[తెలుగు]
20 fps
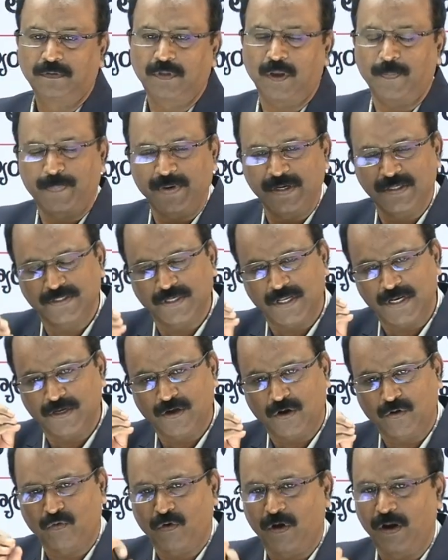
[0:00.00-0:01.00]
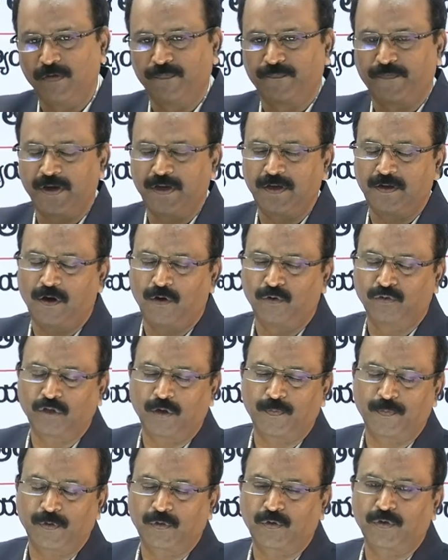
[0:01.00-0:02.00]
తప్పనిసరిగా క్వాలిఫై
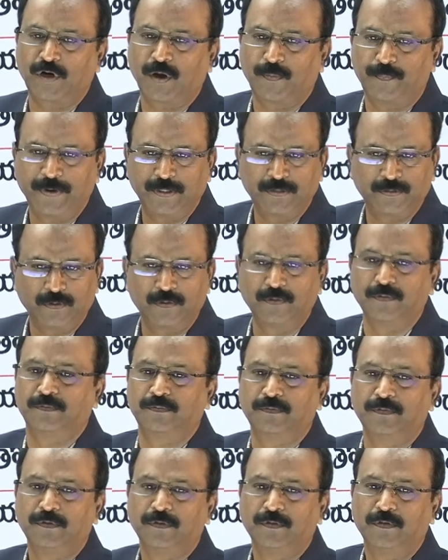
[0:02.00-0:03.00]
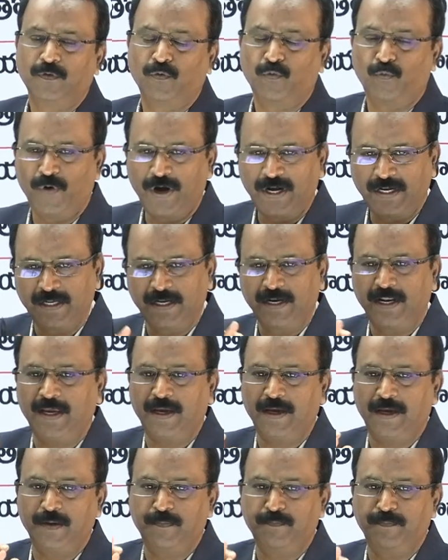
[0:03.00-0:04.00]
అవుతాం అనుకున్న అభ్యర్థులు వెంటనే
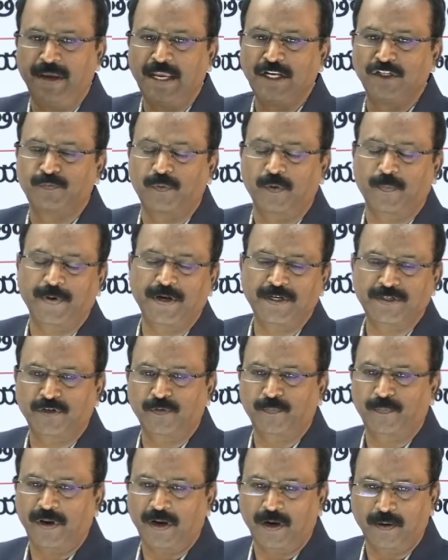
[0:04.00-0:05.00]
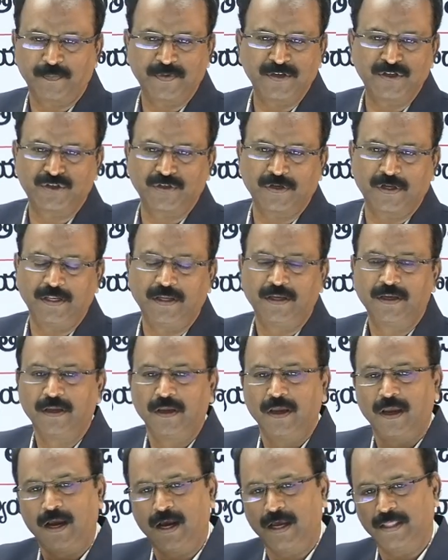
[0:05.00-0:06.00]
మెయిన్స్ ప్రిపరేషన్ ప్రారంభించాలి
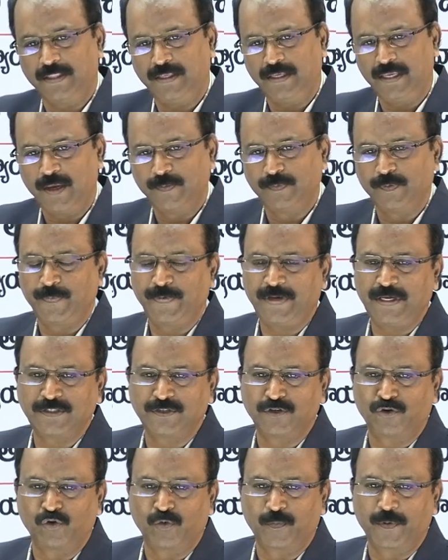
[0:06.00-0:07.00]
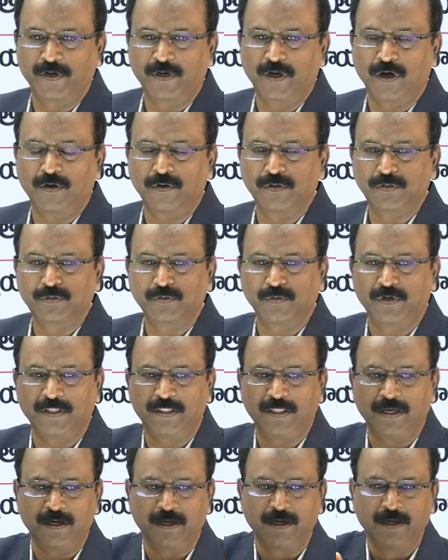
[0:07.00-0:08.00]
అది ఏపీపీఎస్సీ గ్రూప్ కావచ్చు
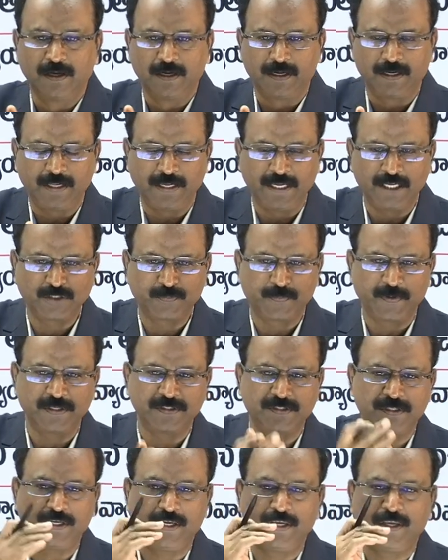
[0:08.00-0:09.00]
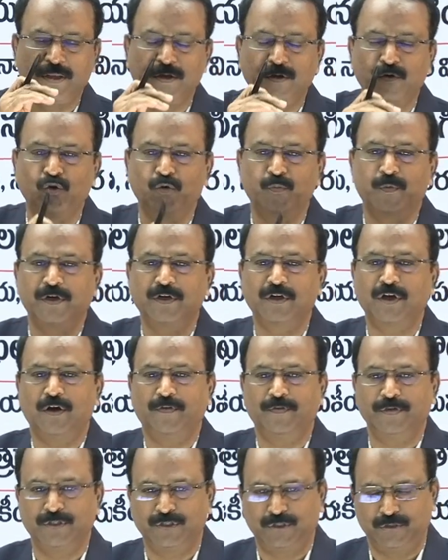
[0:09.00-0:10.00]
లేదా టీఎస్పీసీ గ్రూప్ అని
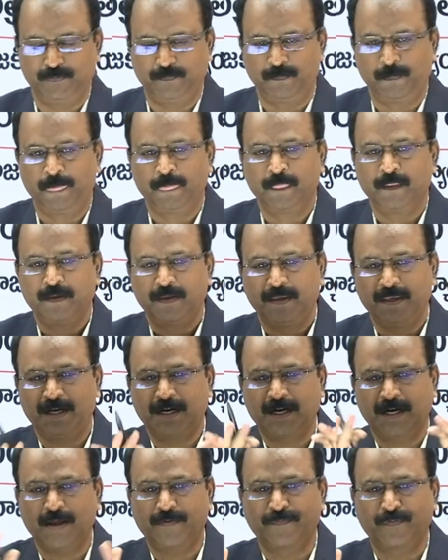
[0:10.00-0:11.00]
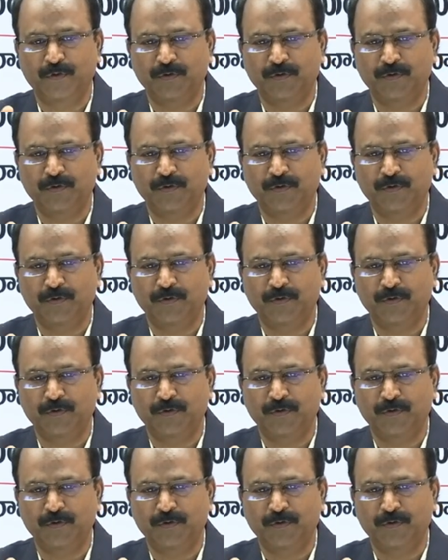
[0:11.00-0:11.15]
కావచ్చు ఈ కటాఫ్